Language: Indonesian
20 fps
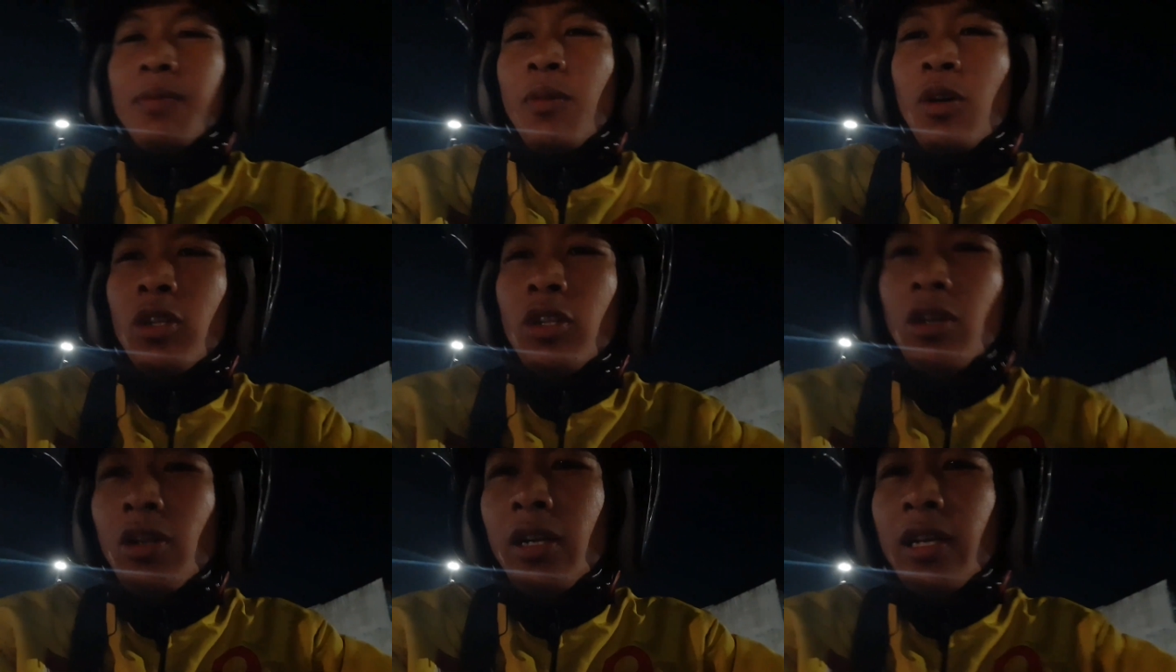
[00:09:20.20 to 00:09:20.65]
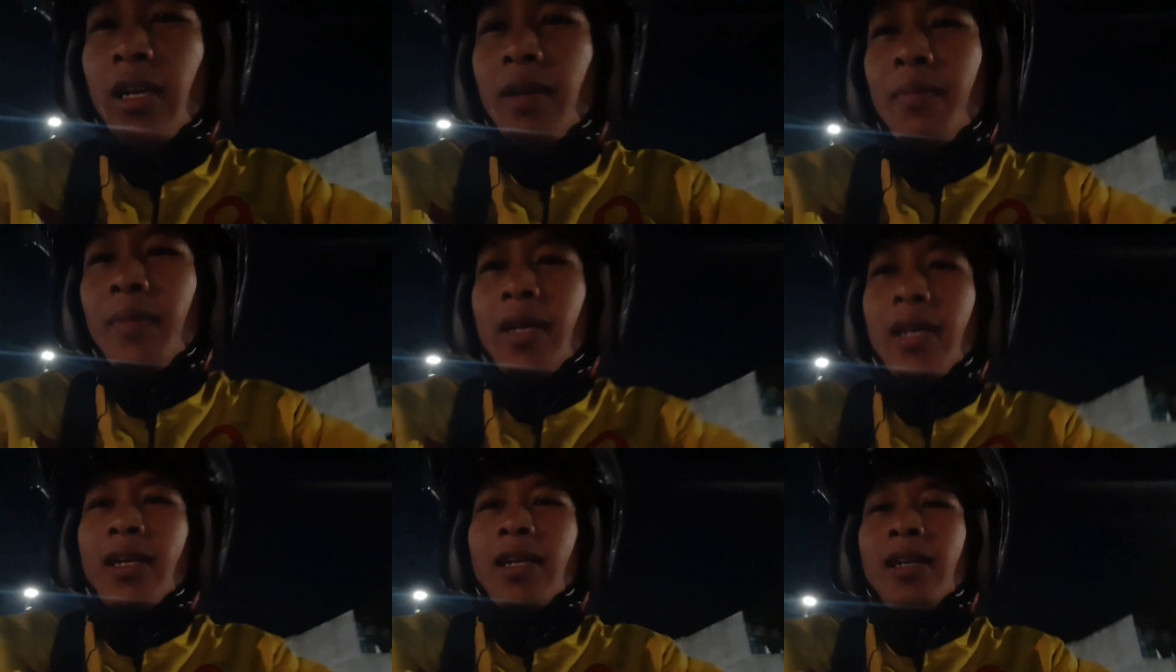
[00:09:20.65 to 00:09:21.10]
motor
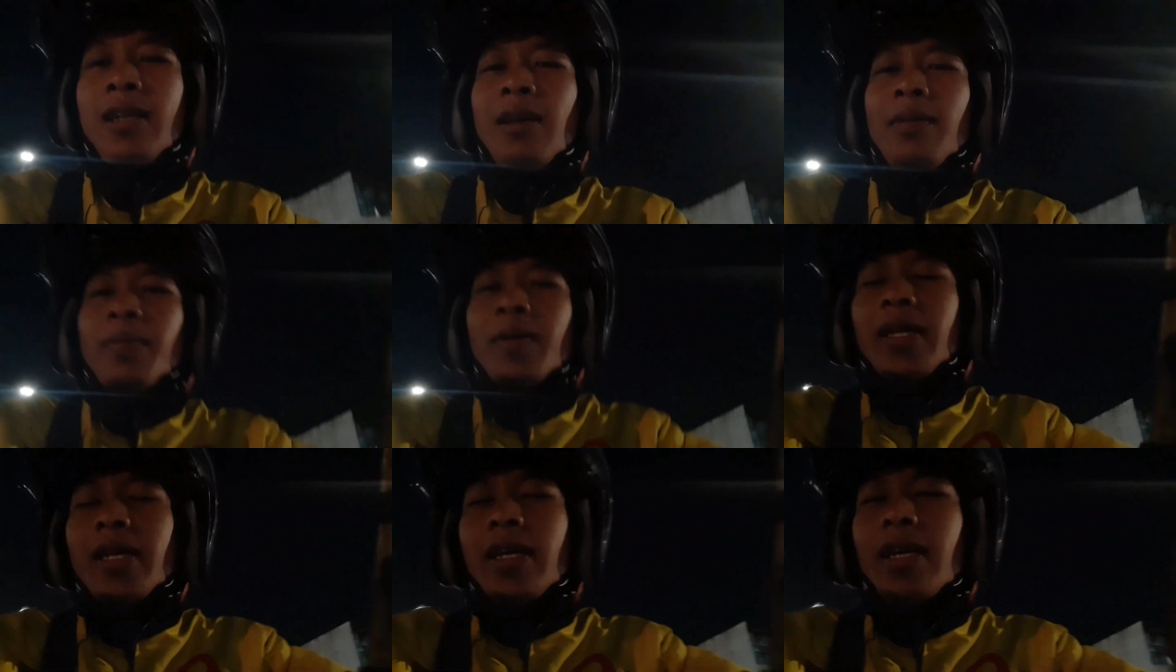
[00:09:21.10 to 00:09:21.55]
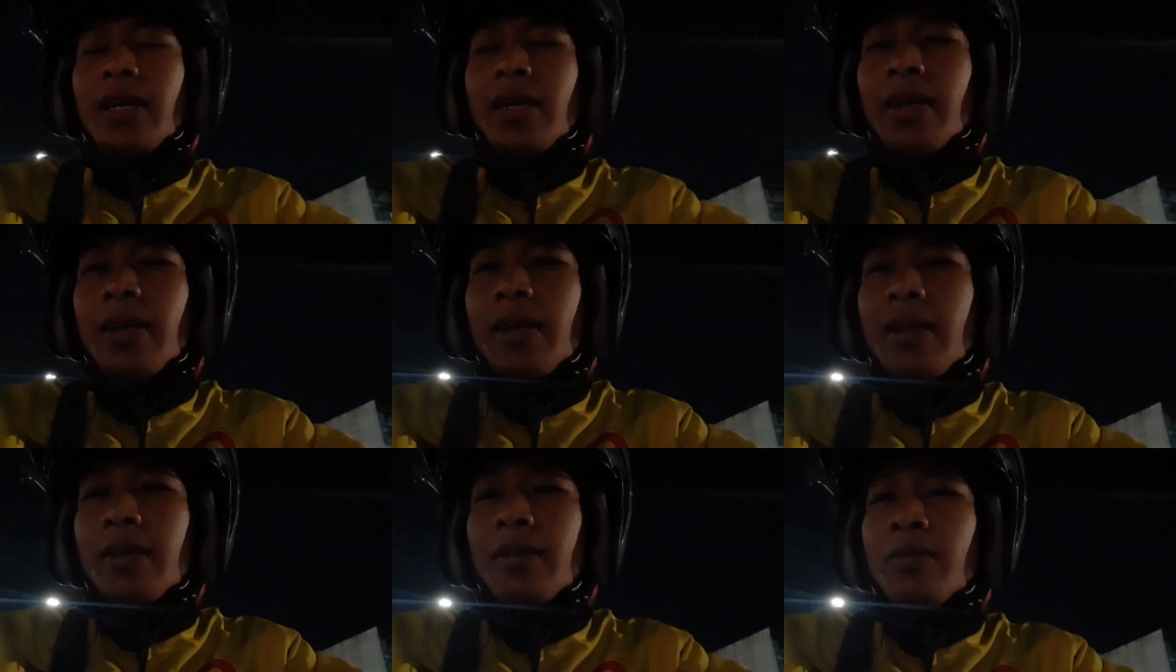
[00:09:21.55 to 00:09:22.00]
men apa ya
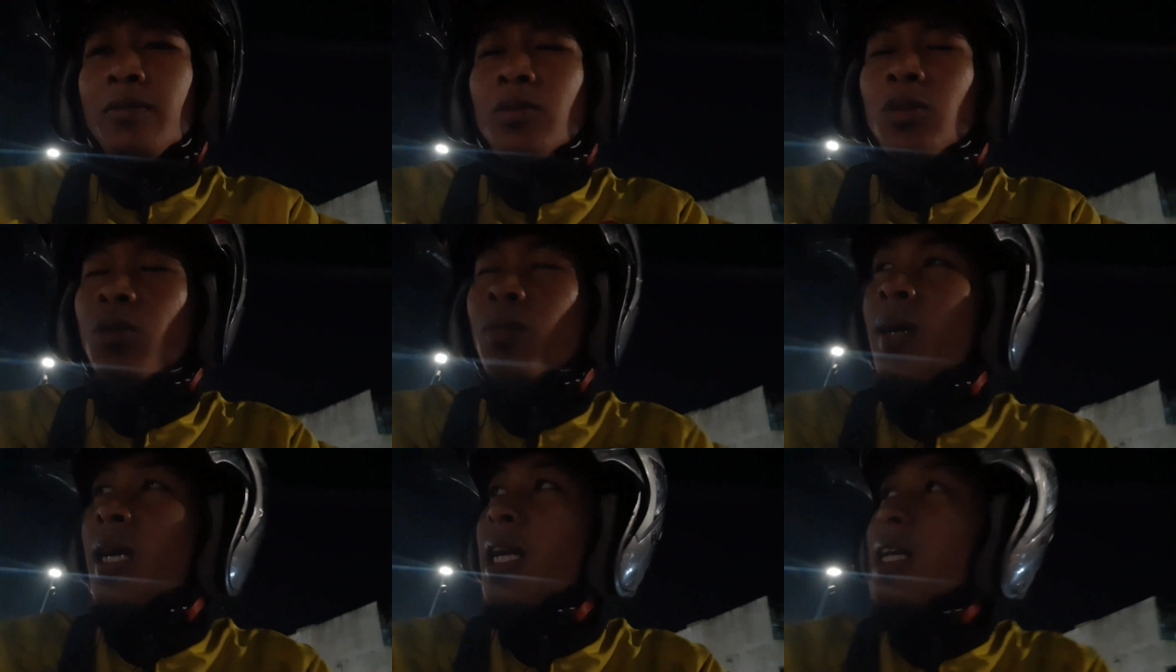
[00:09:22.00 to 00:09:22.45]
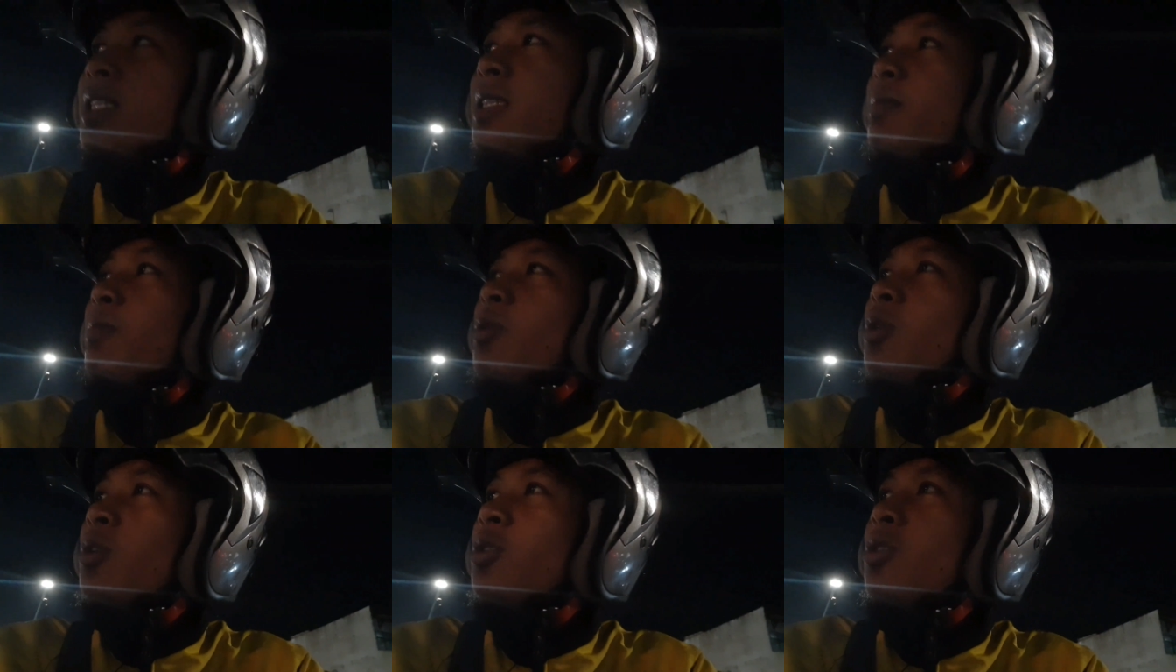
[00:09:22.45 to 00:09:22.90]
mana si
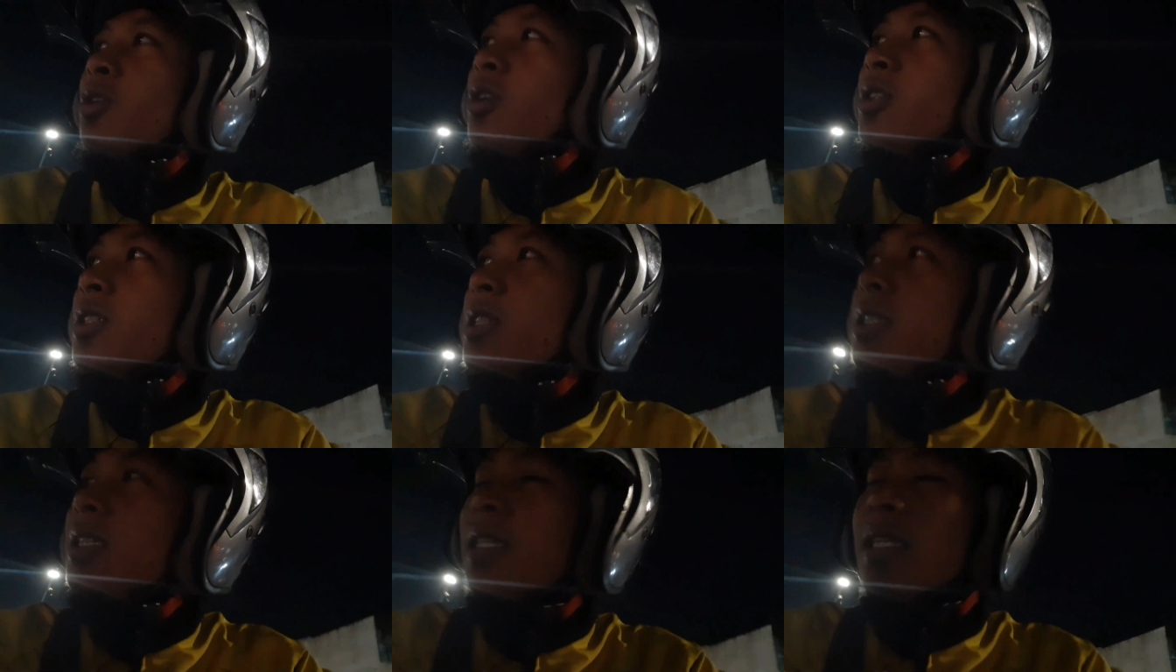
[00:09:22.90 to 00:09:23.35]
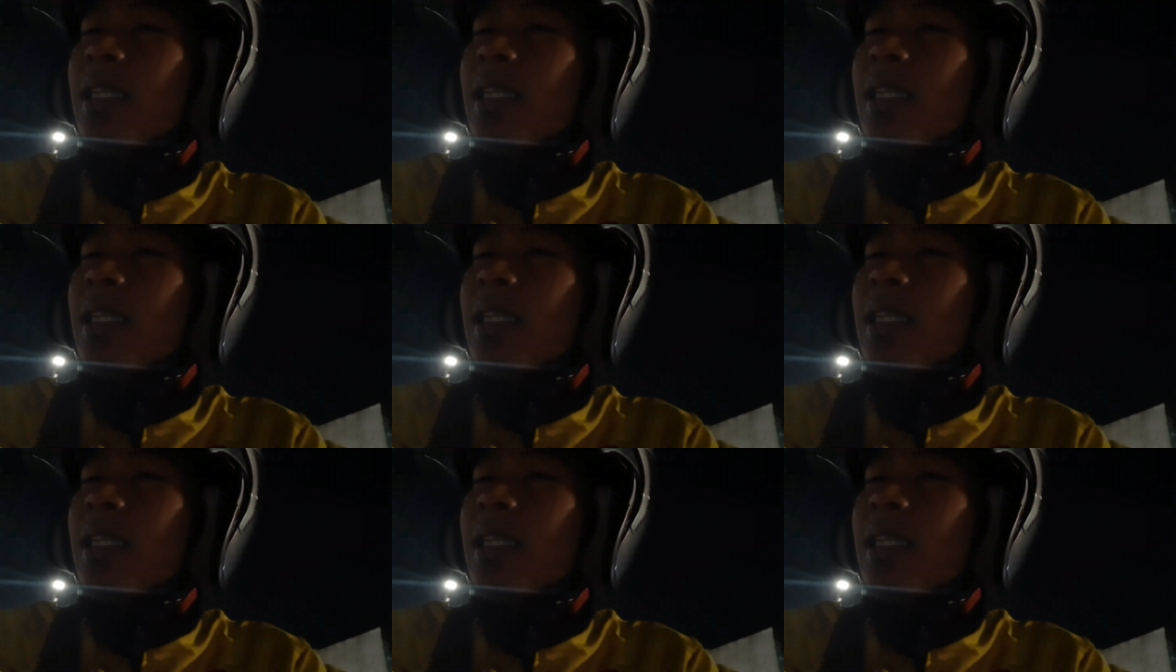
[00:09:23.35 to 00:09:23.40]
motor sih